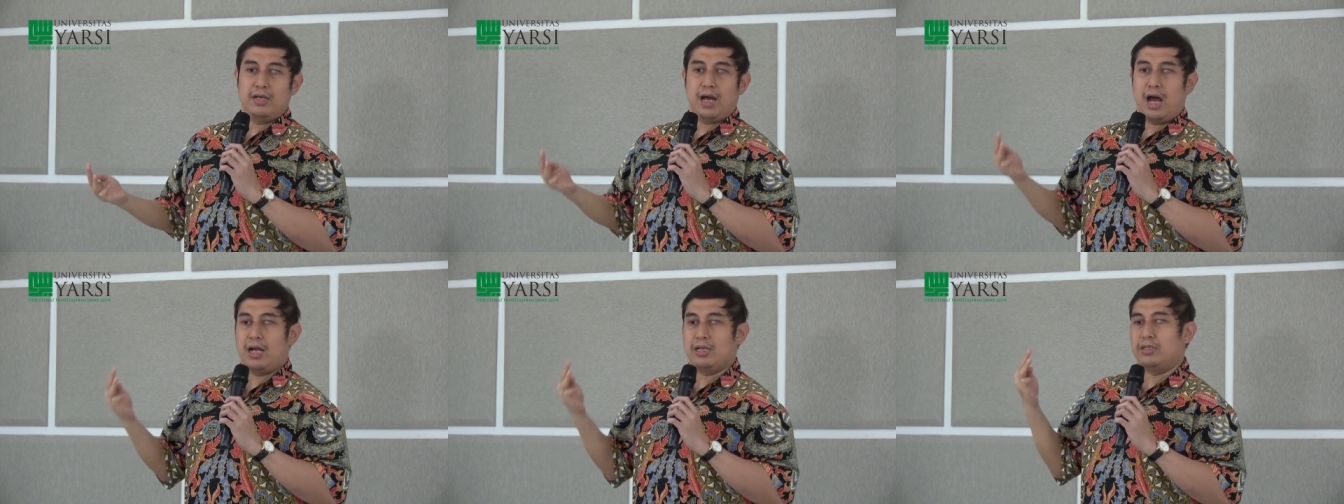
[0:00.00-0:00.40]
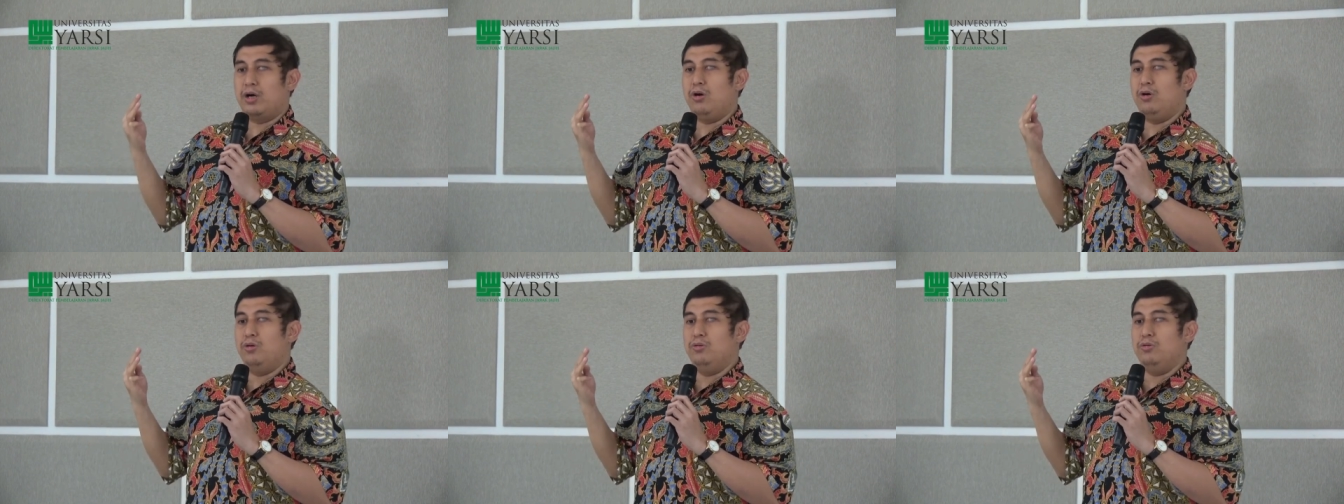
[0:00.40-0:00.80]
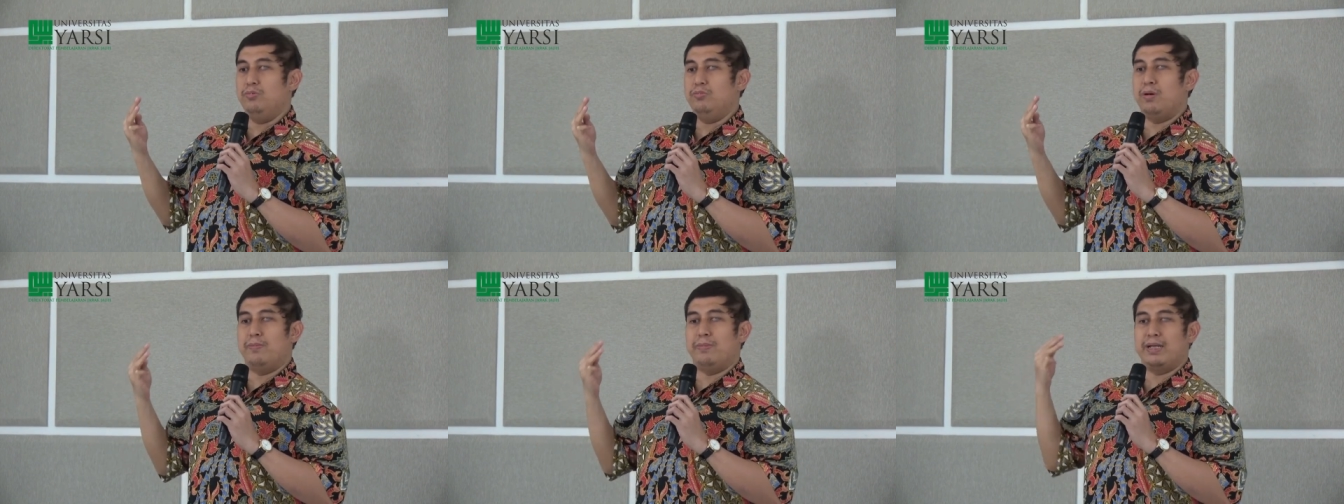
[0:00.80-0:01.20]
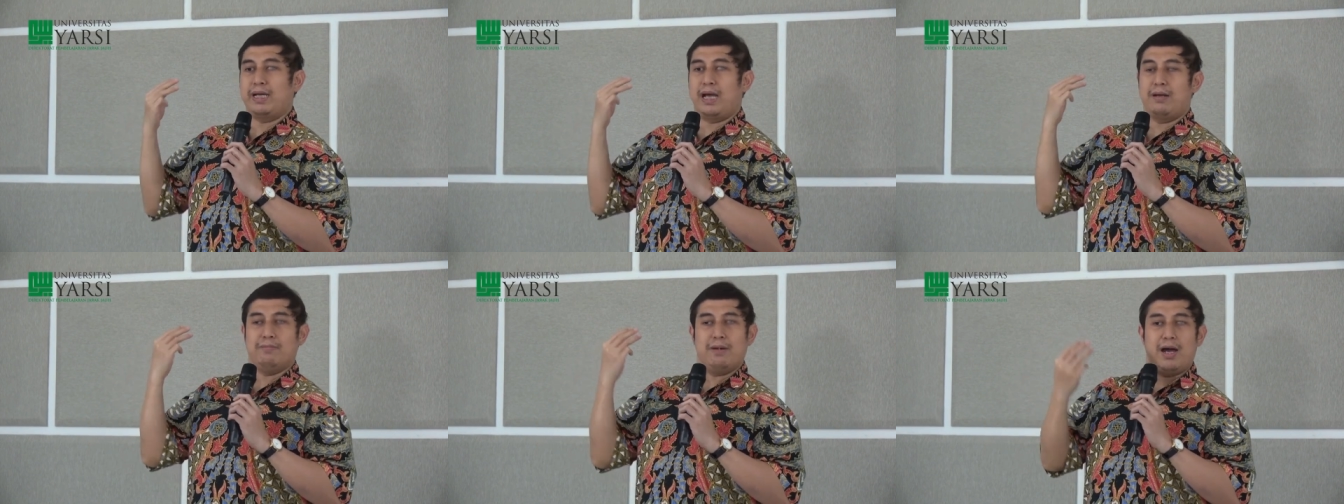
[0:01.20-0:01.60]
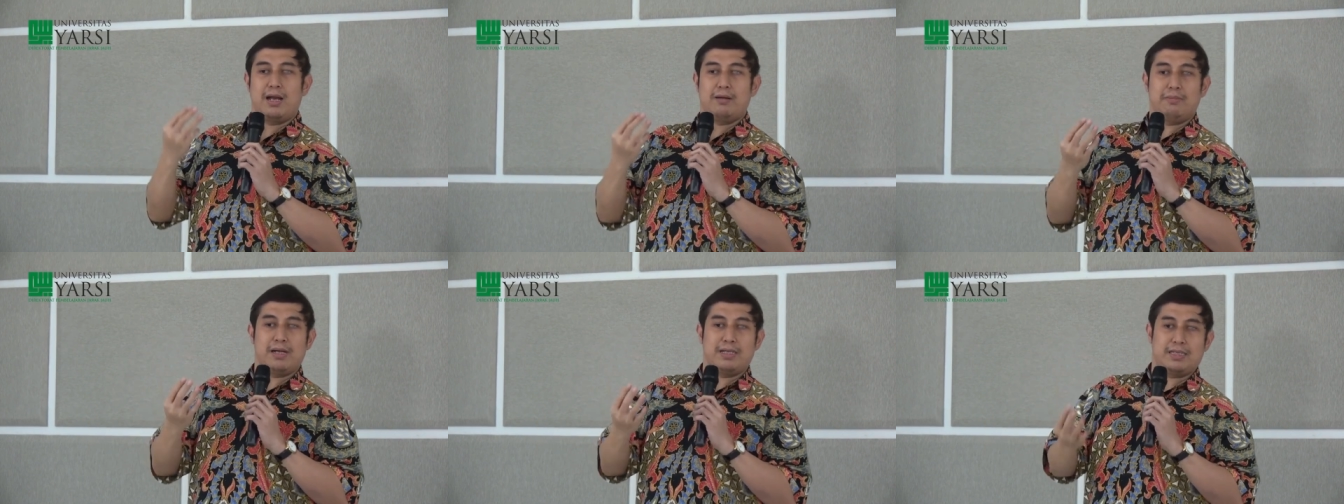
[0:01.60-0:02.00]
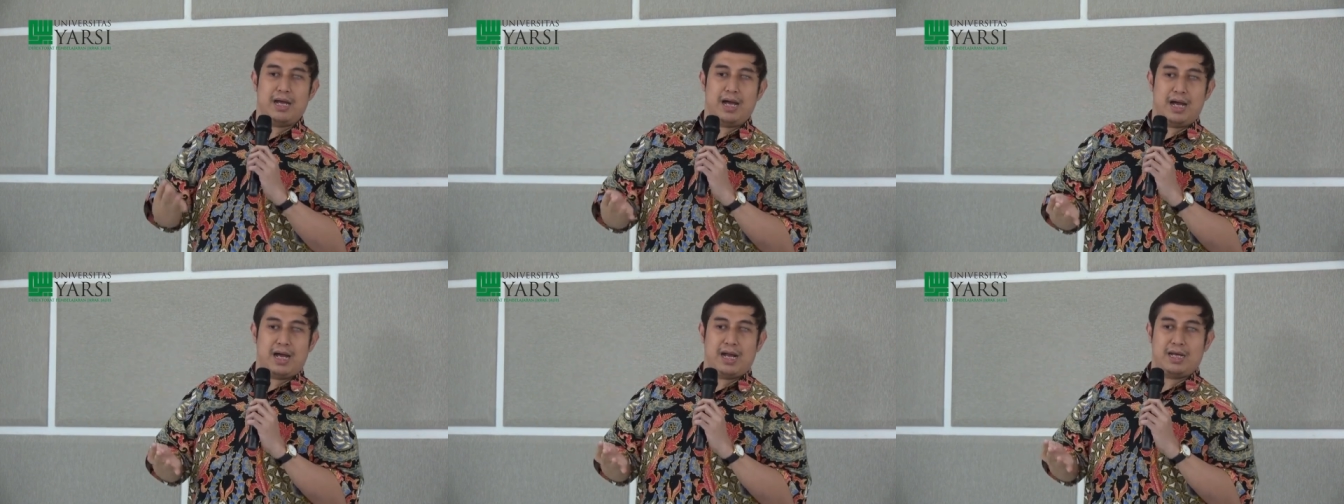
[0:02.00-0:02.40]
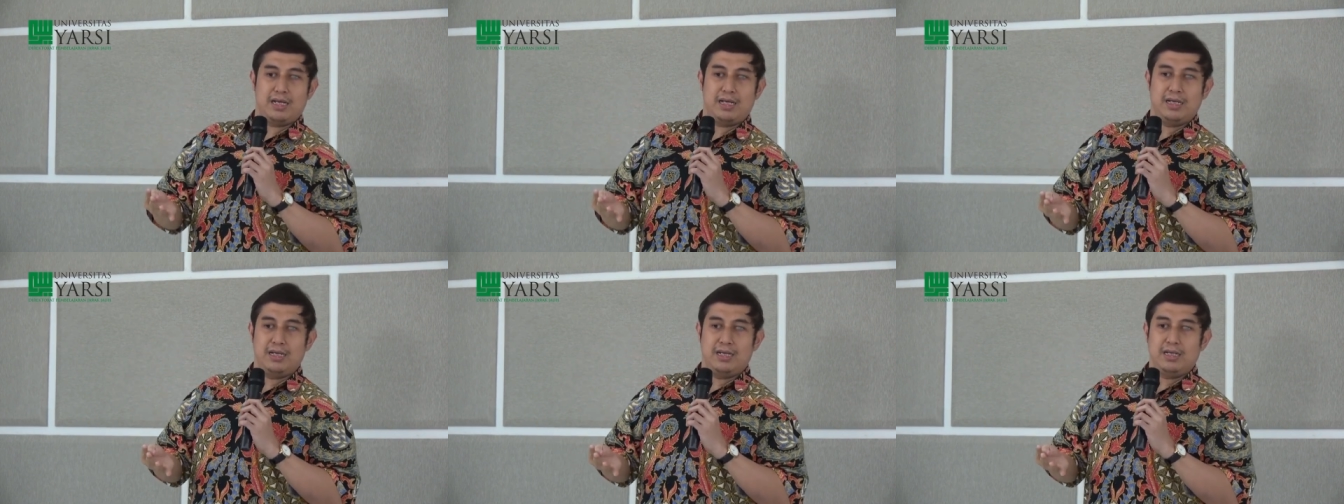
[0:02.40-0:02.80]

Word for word: atau memberikan bahan bacaan,